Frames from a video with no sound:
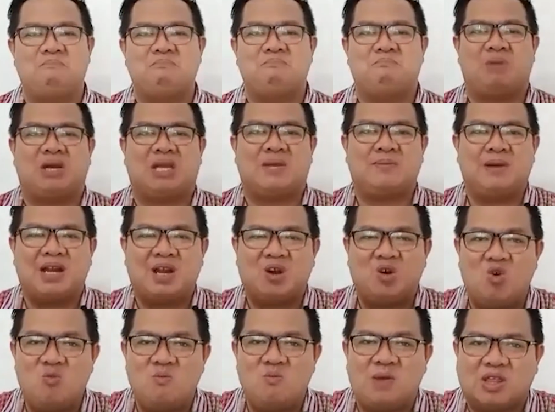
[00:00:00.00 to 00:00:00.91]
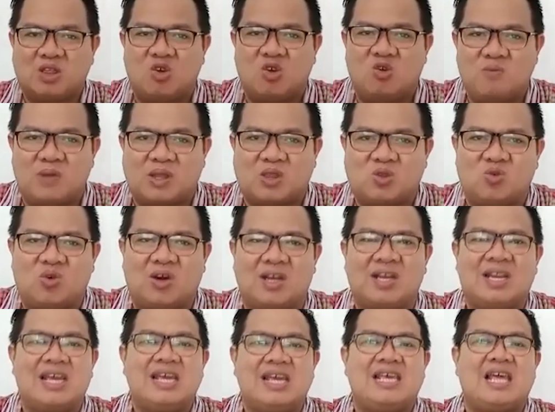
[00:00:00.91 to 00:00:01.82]
bagaimana umat-umat Tuhan
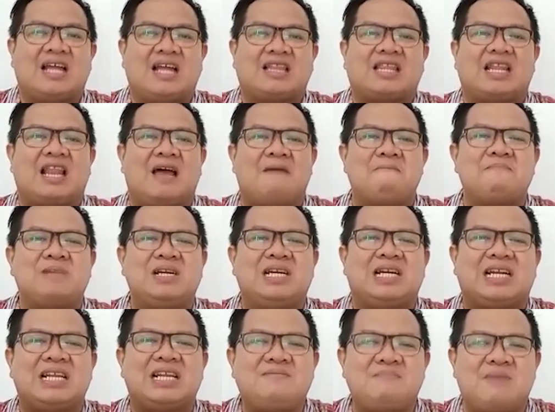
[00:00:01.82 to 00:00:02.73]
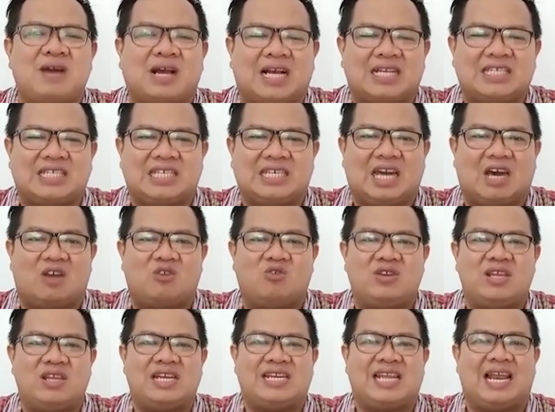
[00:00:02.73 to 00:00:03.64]
yang telah menerima kasih
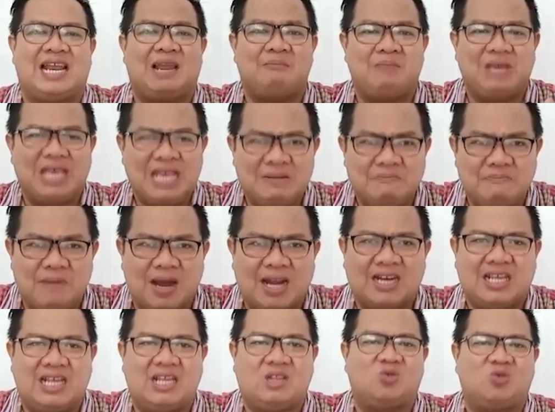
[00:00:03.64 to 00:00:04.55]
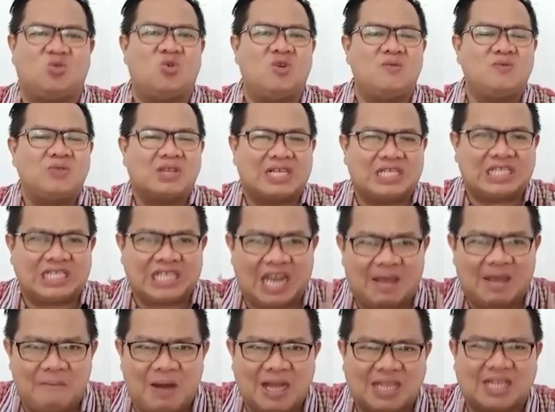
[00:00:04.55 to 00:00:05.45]
karunia dalam iman itu,
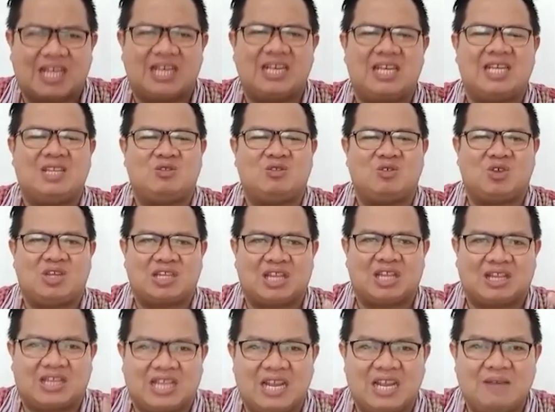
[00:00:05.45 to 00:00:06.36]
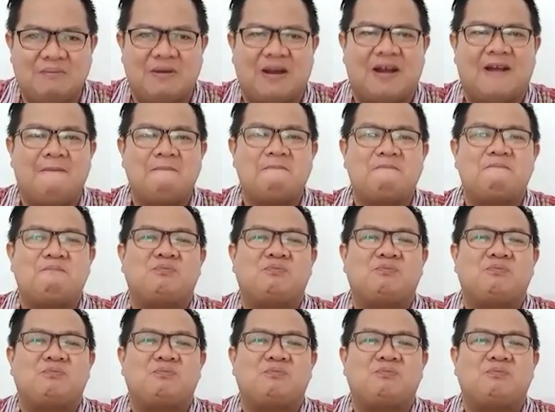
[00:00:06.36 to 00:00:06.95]
keselamatan itu kita terima,